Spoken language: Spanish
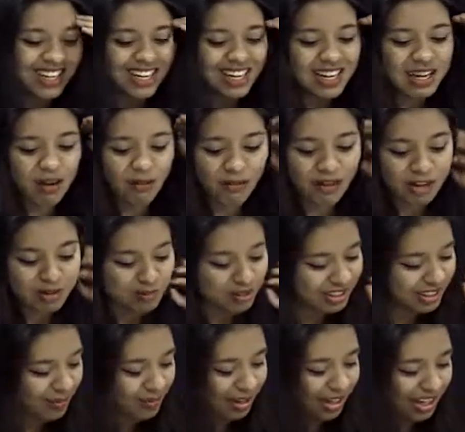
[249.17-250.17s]
y el Facebook
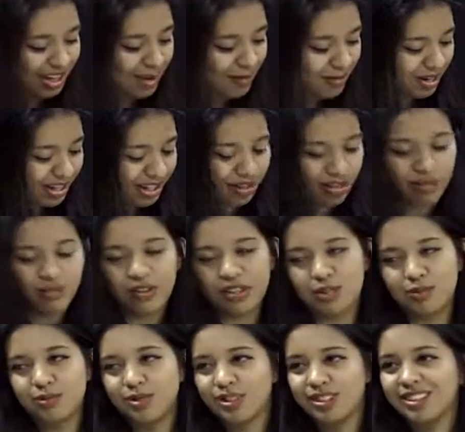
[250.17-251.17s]
también, ella me creó el
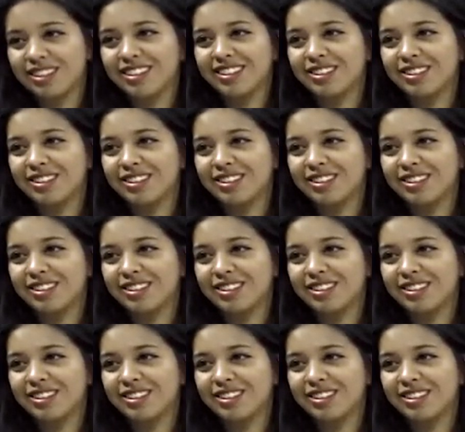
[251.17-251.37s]
Facebook.